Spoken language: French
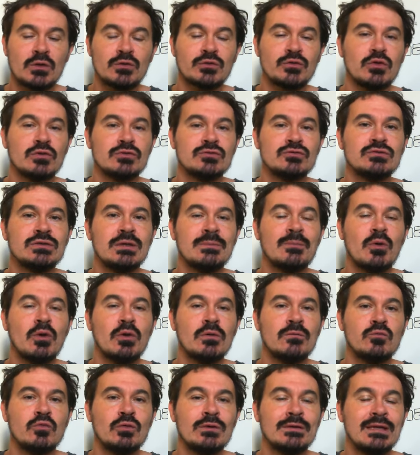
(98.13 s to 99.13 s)
dans une
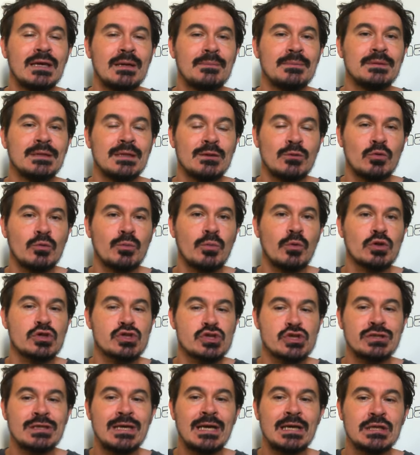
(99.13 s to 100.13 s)
épreuve où il terminait dans le
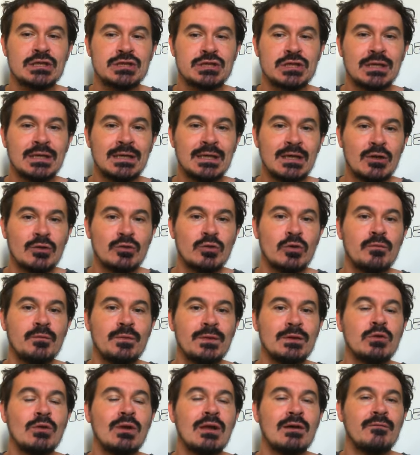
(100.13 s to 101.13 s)
proche sillage de
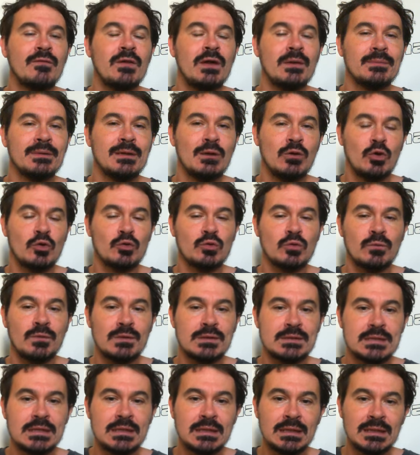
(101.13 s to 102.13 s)
Vic de la Ferme qu'il retrouve
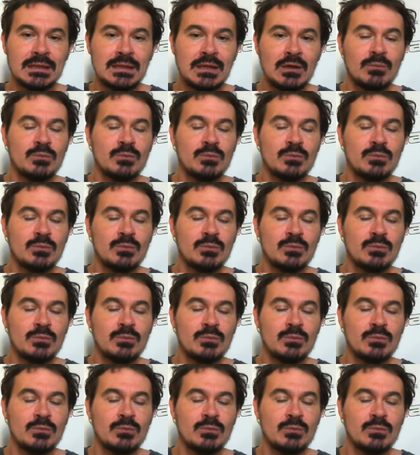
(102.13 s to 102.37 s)
ici.